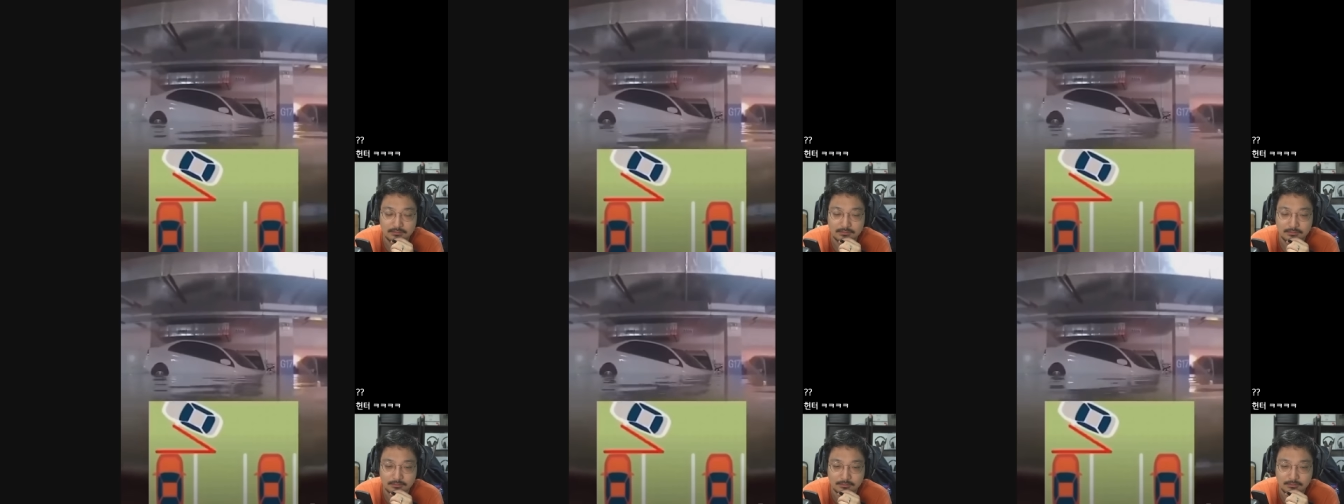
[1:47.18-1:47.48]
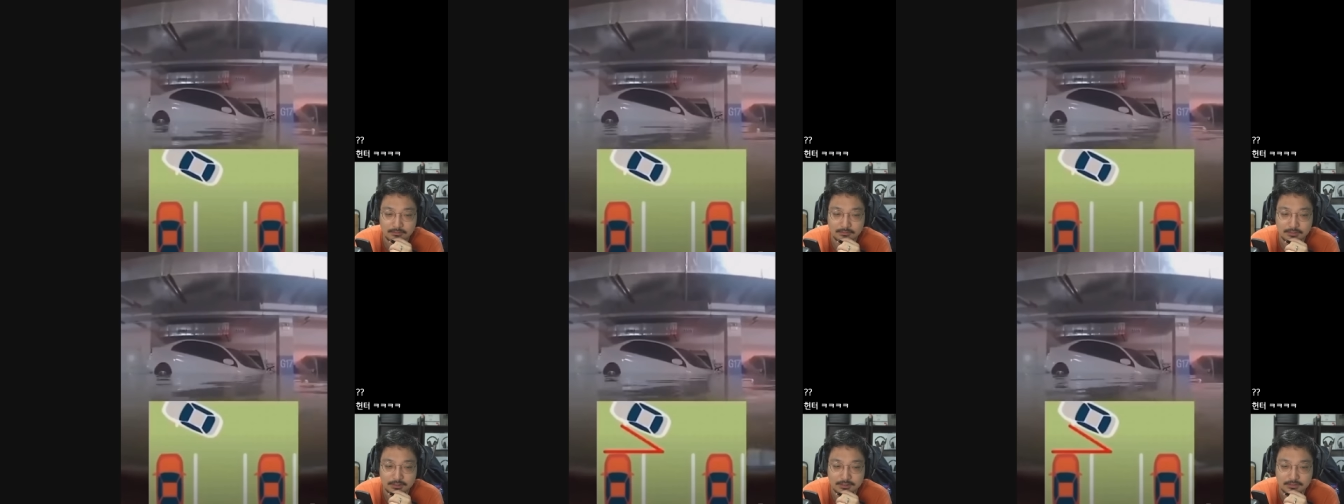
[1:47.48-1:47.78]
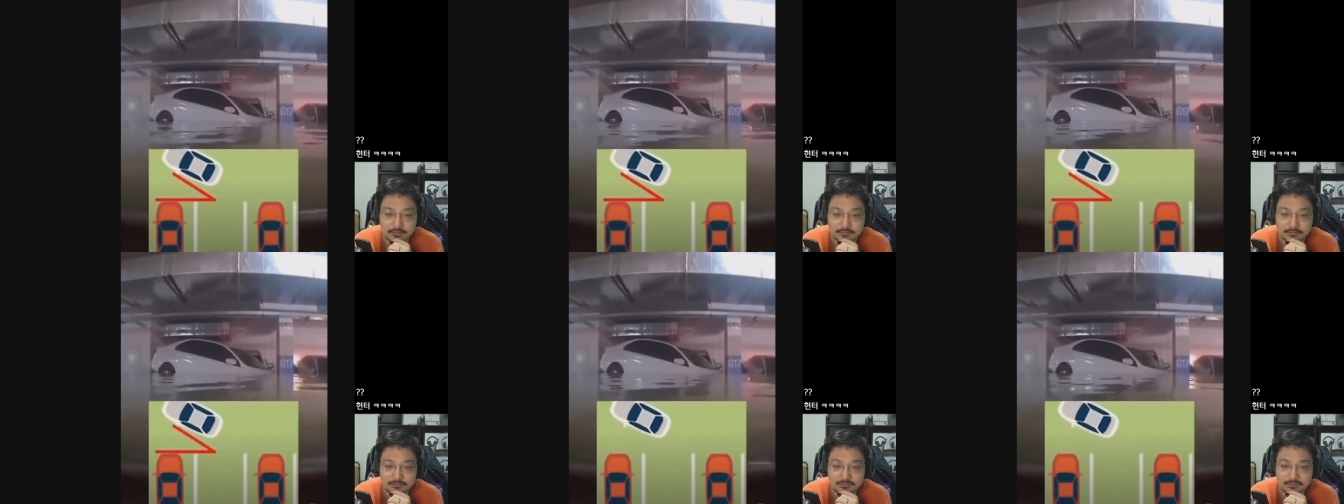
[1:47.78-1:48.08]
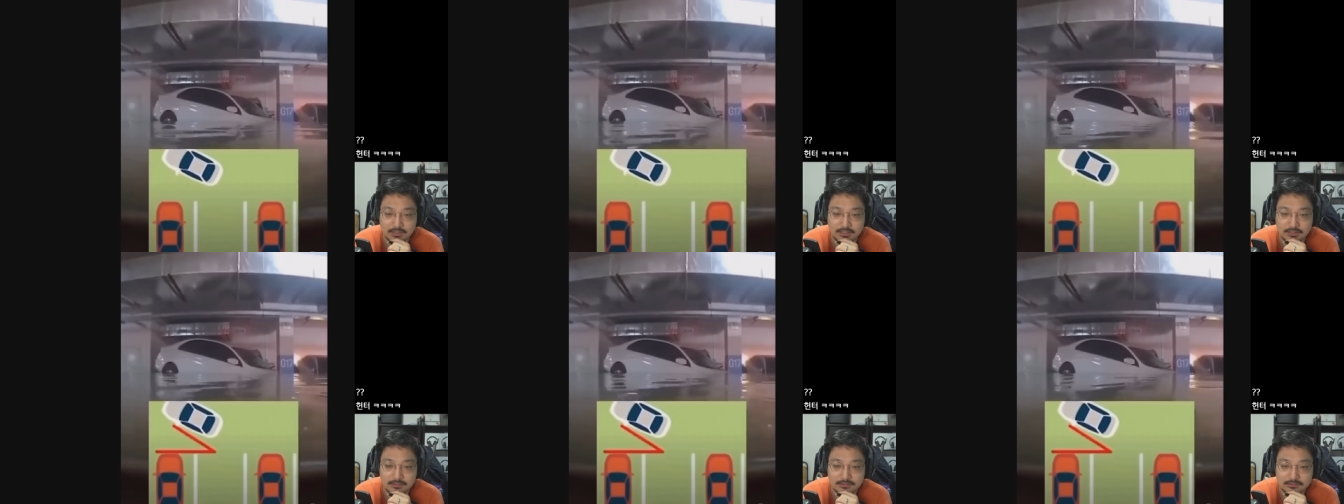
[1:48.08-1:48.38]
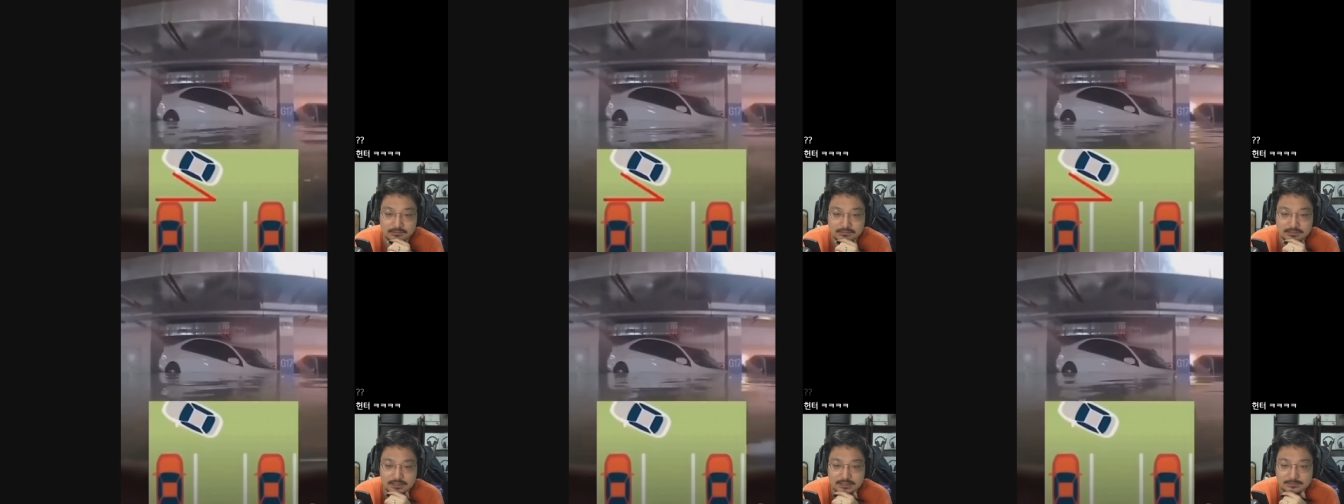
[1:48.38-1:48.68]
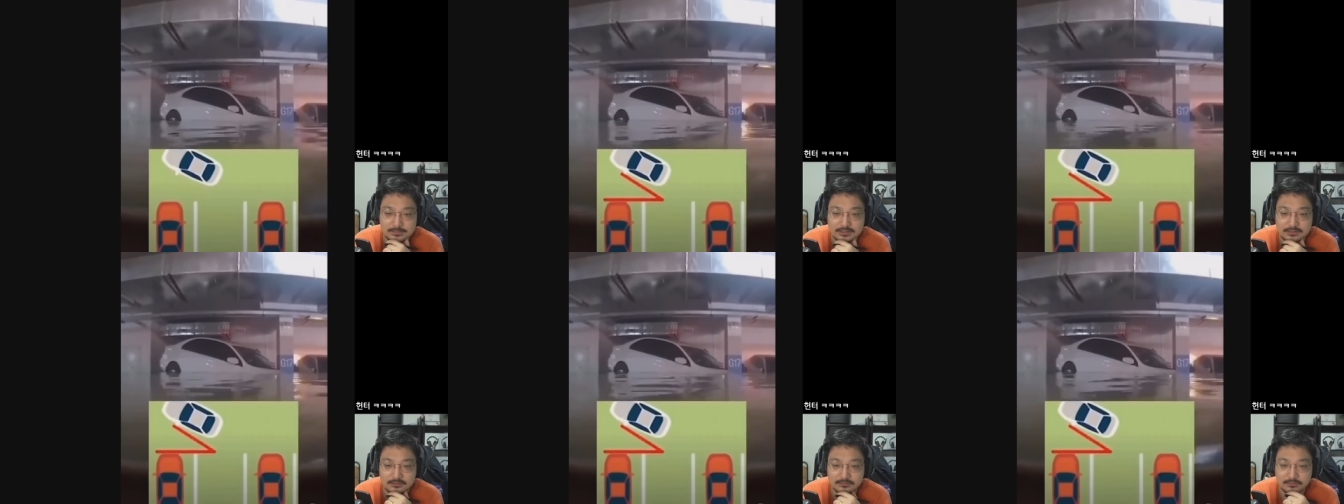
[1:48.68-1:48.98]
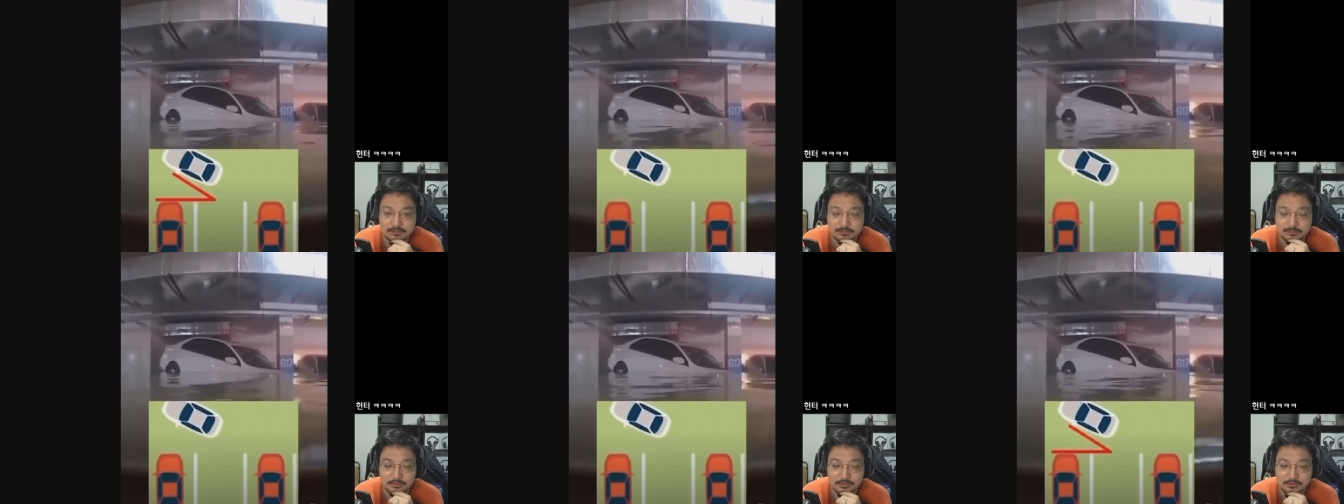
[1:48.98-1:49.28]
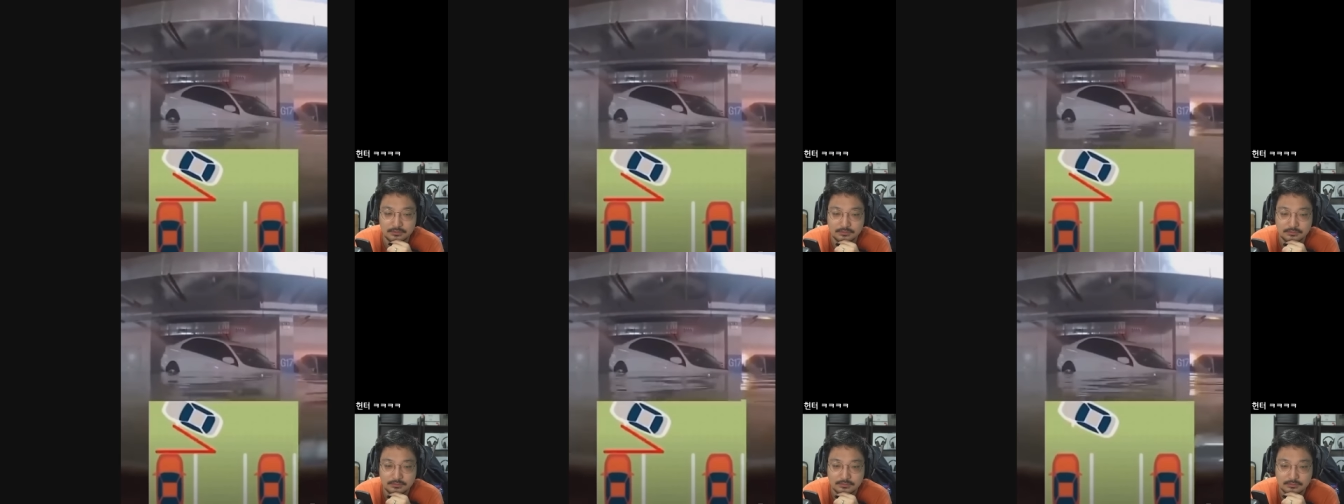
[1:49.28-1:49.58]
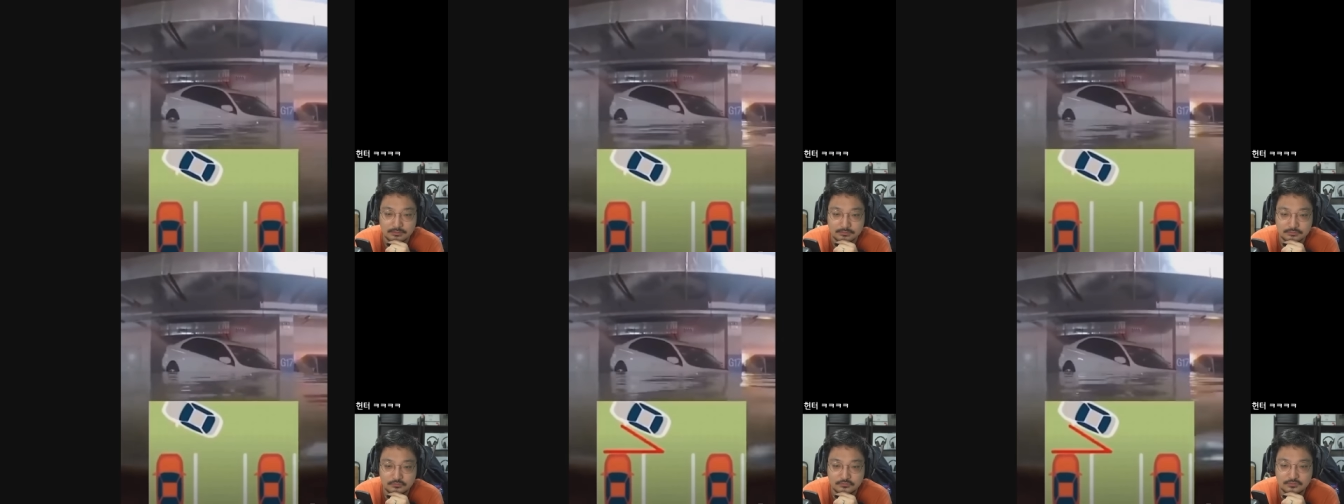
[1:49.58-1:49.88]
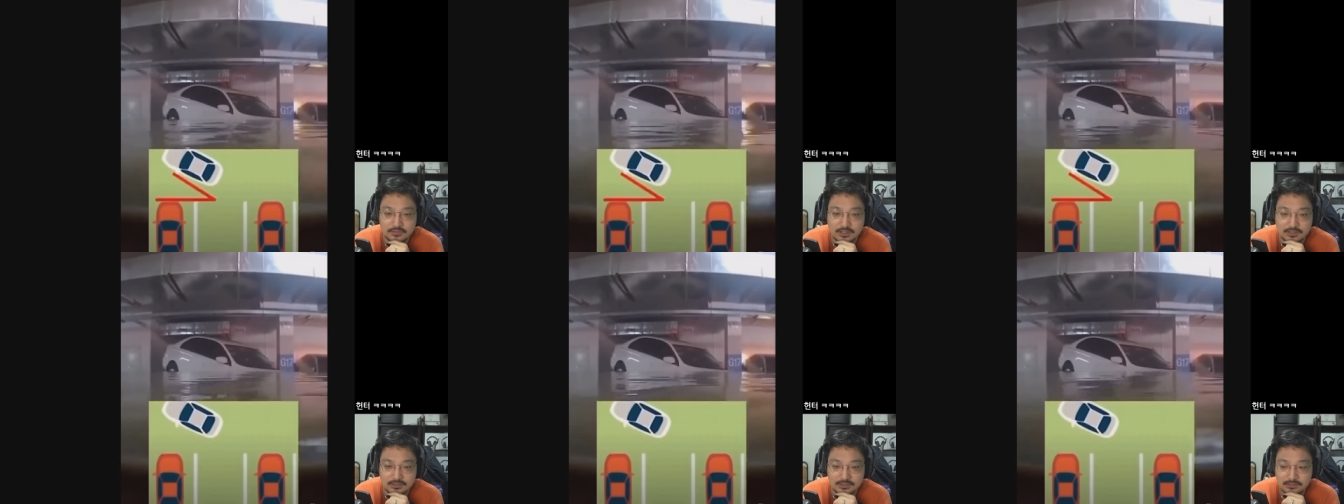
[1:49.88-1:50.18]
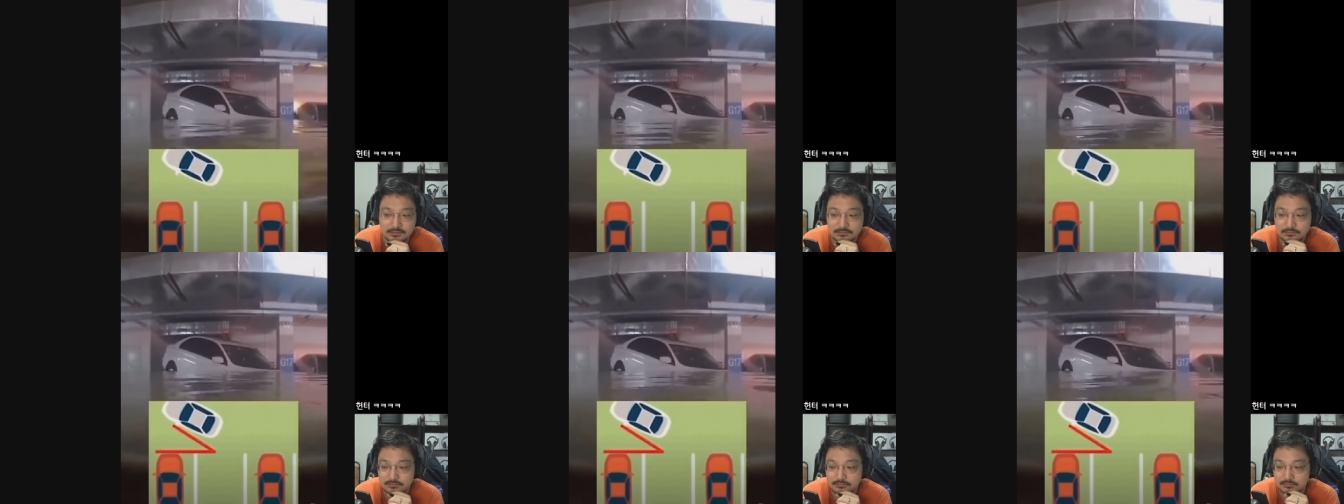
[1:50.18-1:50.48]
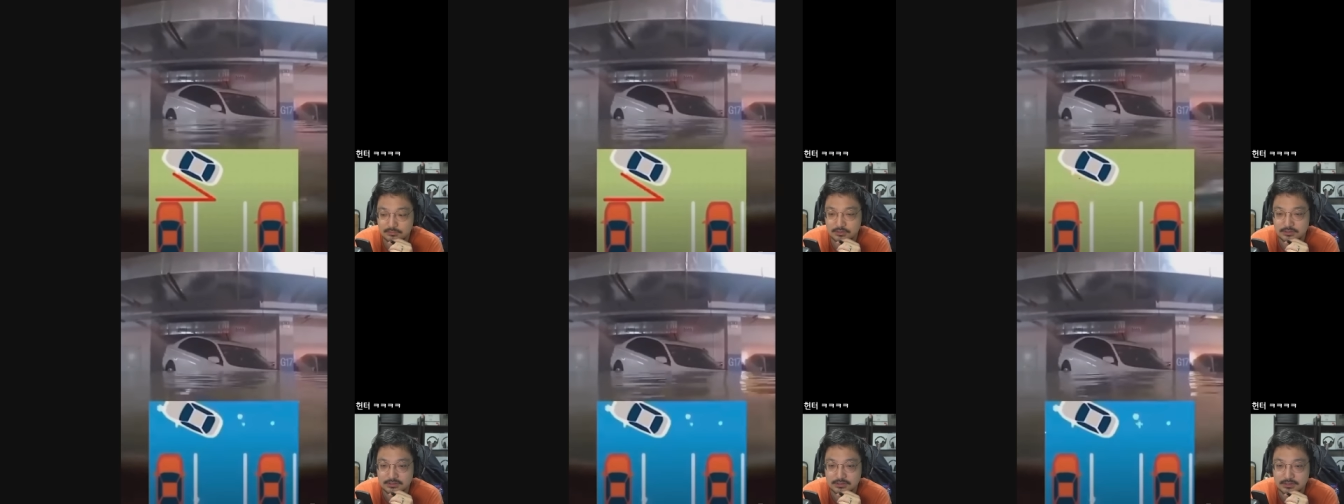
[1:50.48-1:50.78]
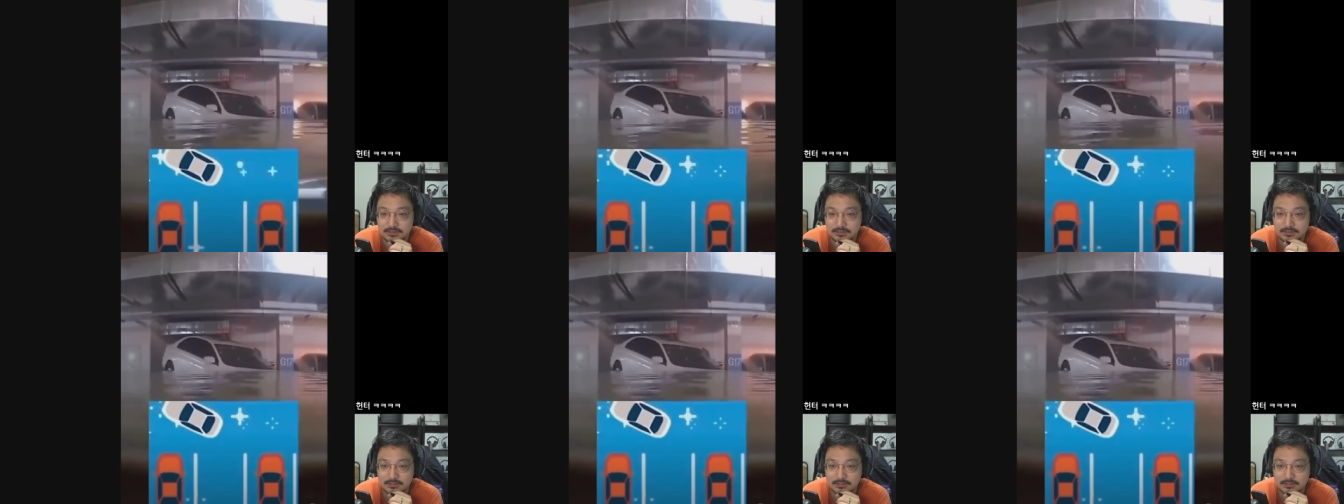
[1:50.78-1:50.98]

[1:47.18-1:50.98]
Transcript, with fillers: 어 왜 안에 사람이 있는 거야 뭐예요? 어, 주차하네? 뭐야 쟤?